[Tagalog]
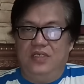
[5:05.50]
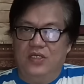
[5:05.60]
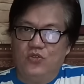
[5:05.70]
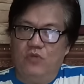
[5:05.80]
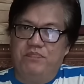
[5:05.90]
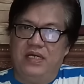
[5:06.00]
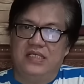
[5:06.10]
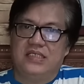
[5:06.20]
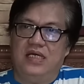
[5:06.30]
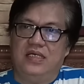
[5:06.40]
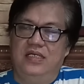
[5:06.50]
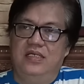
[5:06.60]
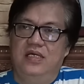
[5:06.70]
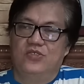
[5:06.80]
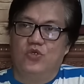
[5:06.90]
Ito para sa akin
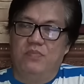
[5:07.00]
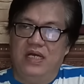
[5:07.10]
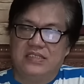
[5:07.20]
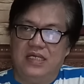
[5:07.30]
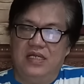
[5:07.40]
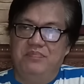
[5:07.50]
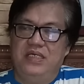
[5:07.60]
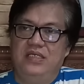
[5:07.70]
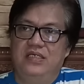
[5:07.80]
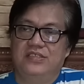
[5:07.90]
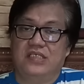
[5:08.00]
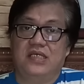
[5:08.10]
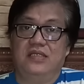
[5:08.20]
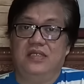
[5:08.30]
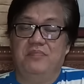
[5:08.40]
sumasalamin sa
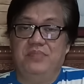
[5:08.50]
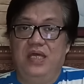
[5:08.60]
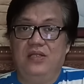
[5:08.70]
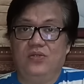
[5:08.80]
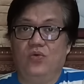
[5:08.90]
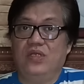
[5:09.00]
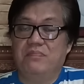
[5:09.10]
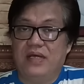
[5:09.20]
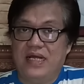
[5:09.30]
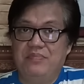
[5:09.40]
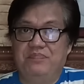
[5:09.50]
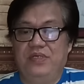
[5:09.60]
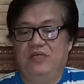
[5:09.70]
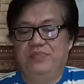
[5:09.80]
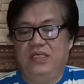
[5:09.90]
sentimiento ng maraming
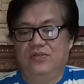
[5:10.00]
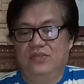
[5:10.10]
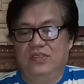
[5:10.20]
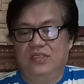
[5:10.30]
Pilipino.